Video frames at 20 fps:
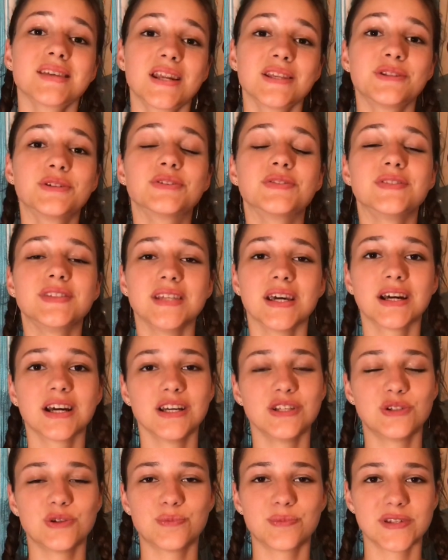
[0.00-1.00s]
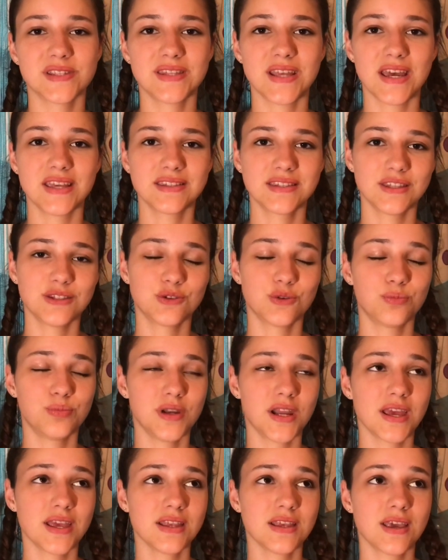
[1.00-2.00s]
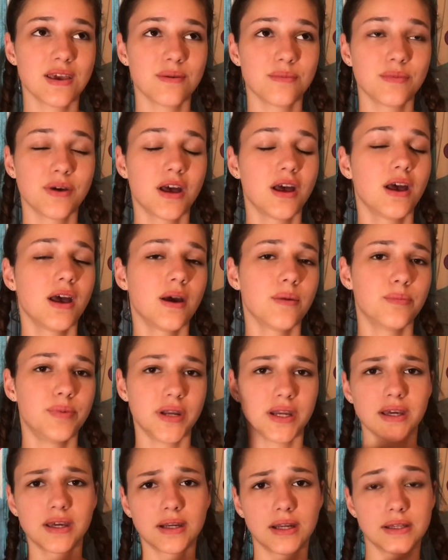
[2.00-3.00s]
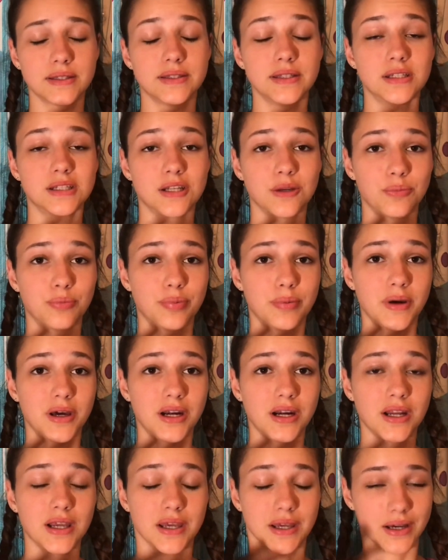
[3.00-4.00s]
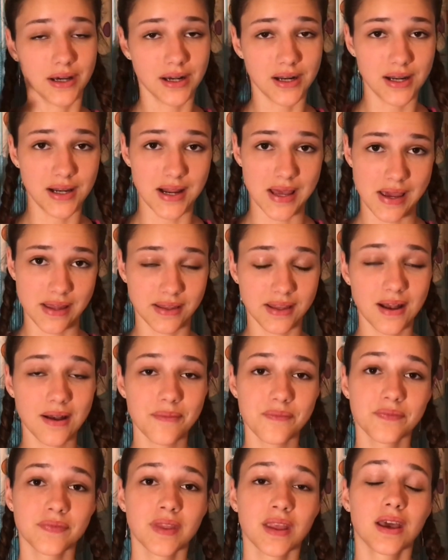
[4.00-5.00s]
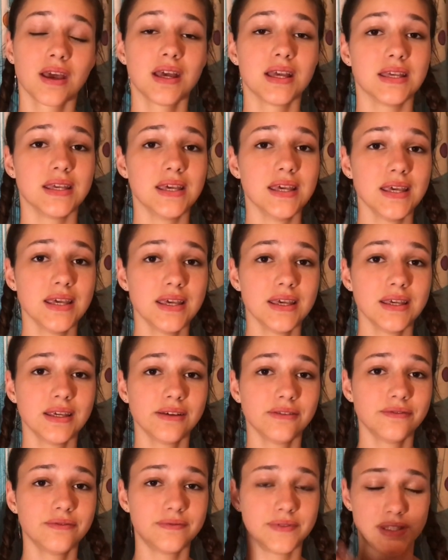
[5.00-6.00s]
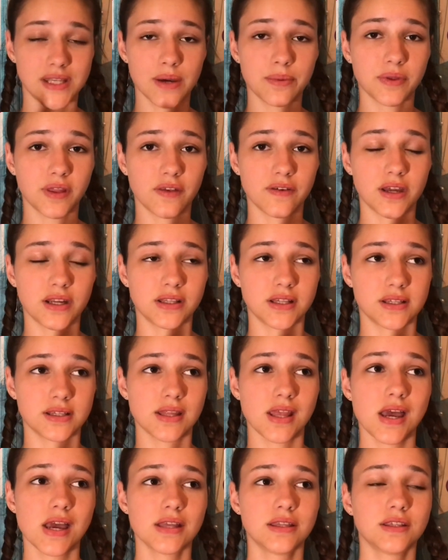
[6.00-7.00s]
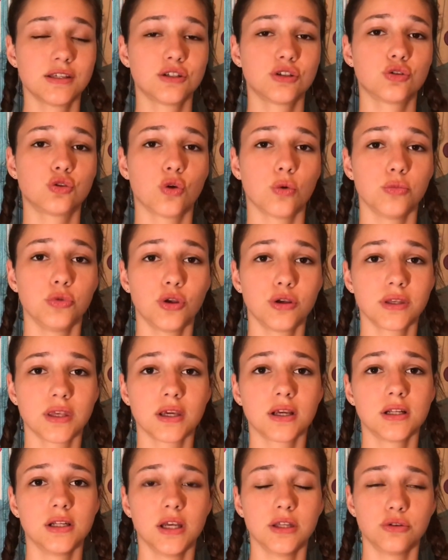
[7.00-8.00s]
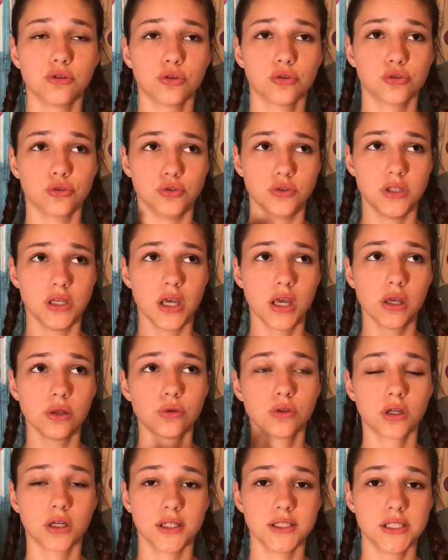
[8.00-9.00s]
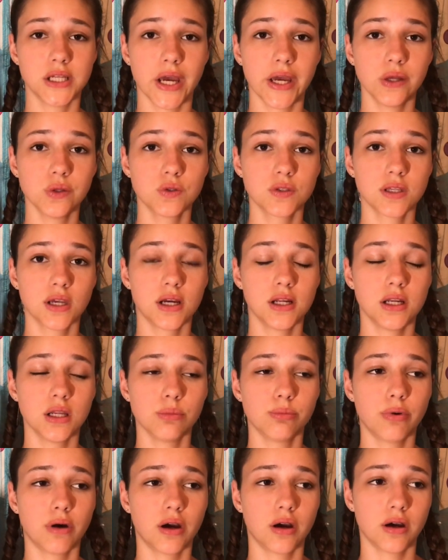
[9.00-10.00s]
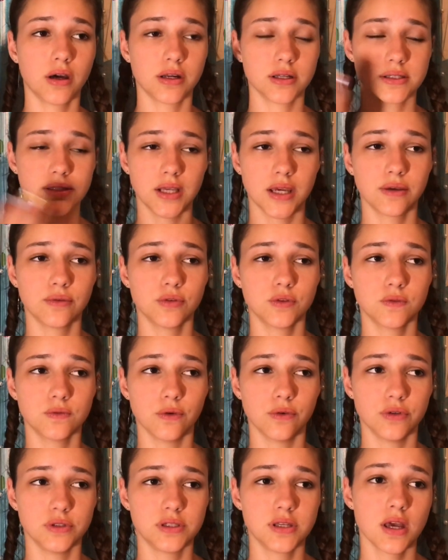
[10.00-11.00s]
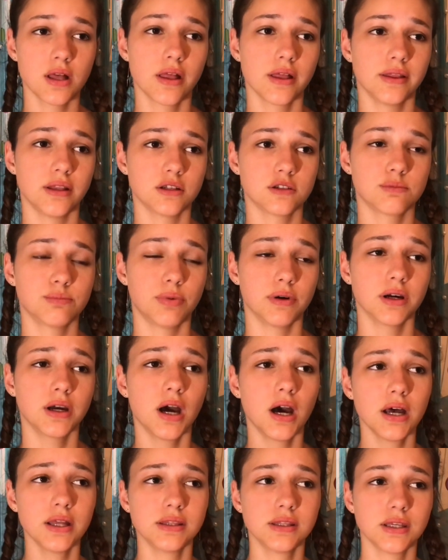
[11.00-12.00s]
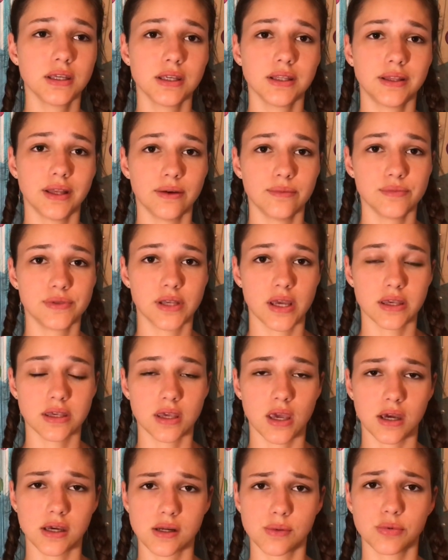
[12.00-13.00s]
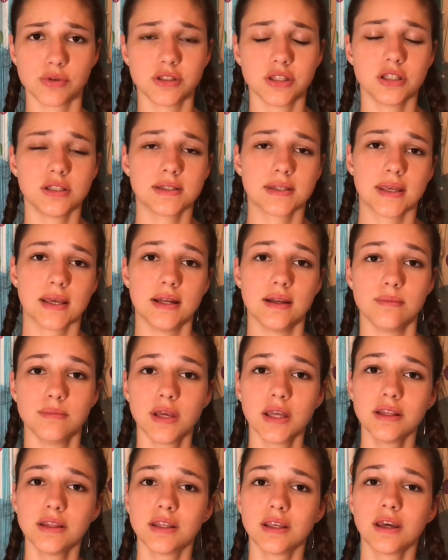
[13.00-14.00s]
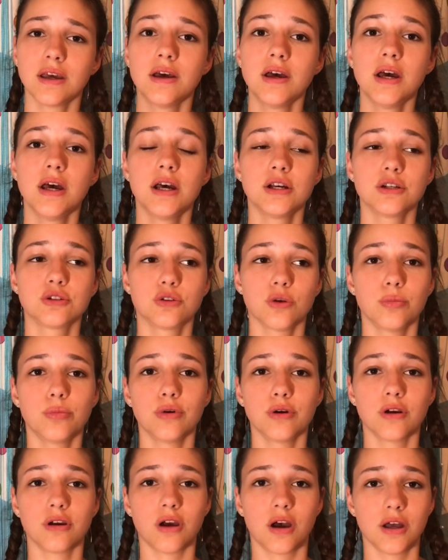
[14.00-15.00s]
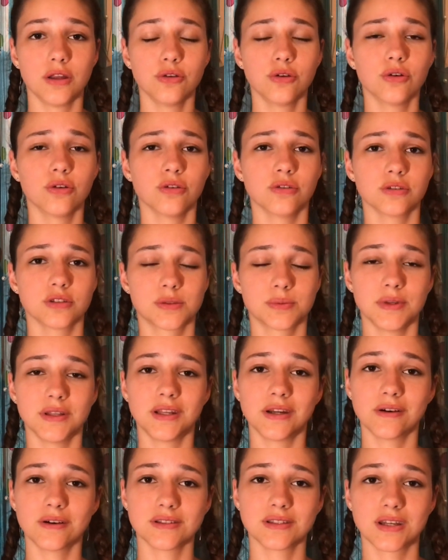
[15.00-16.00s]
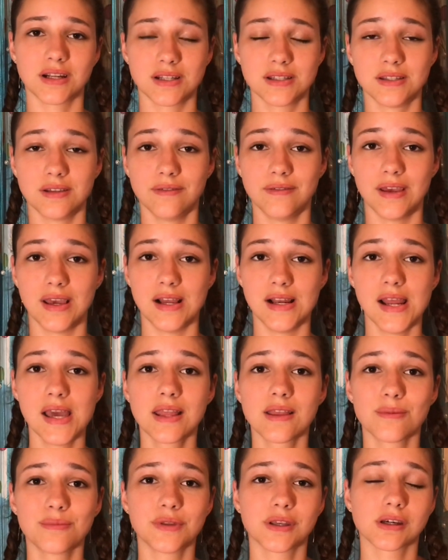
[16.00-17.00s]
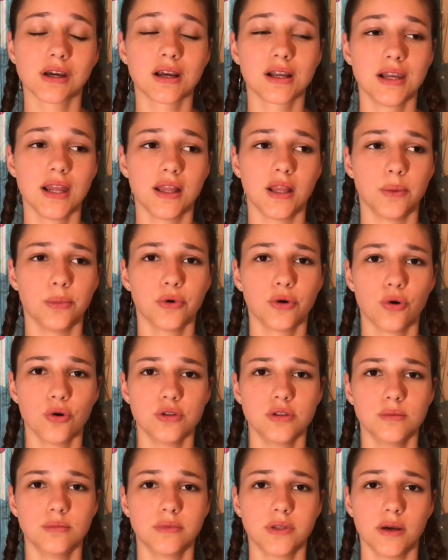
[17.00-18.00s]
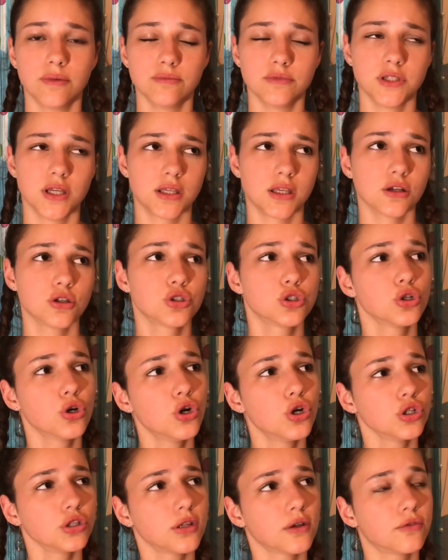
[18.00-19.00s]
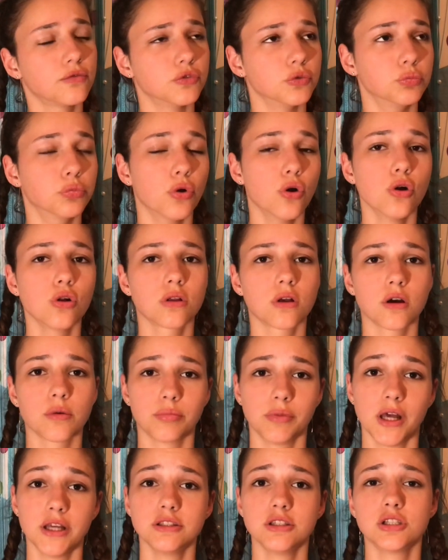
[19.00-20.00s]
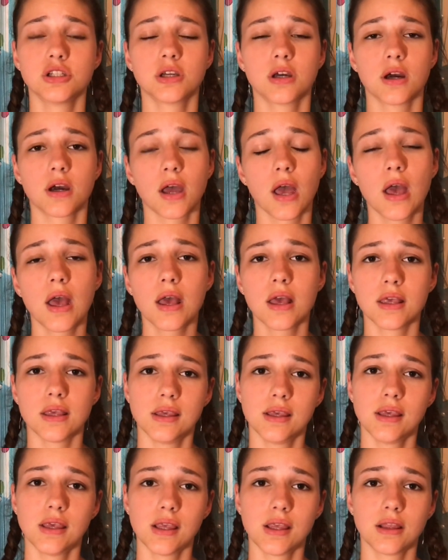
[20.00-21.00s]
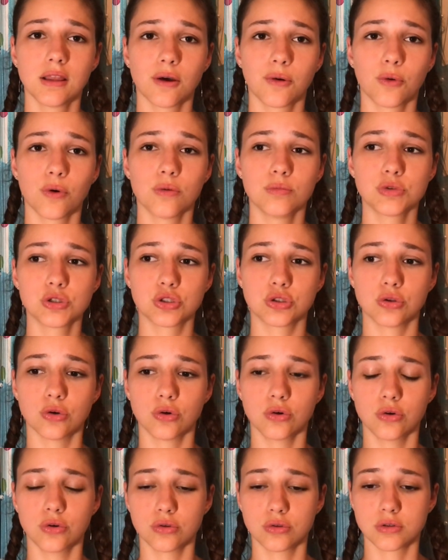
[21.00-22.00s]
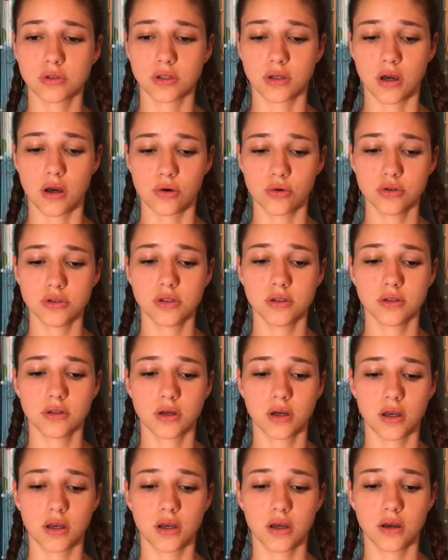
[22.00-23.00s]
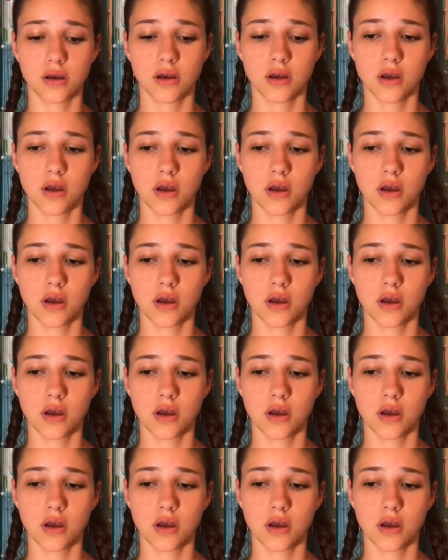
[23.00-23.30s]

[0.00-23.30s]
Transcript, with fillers: Сразу же всех хочу познать с наступлением прекраснейшей поры лета, и все вы, наверное, знаете, что многие к лету худеют, качаются, либо растягивают свое тело на шпагаты и там всякие акробатические элементы, чтобы оно смотрелось красивее летом, так как летом мы ходим там в всяких шортах, футболках, платьичках и таком, что коротенькое.